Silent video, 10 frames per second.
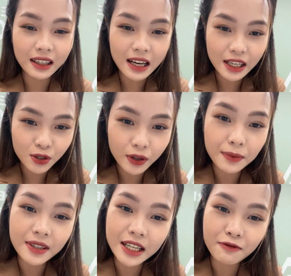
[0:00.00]
tin
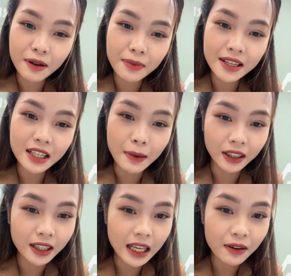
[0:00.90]
livestream trên fanpage dự
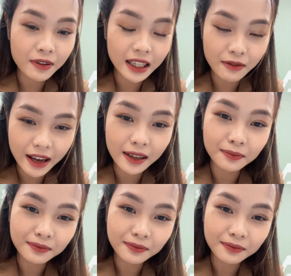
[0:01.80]
báo thời tiết VTV.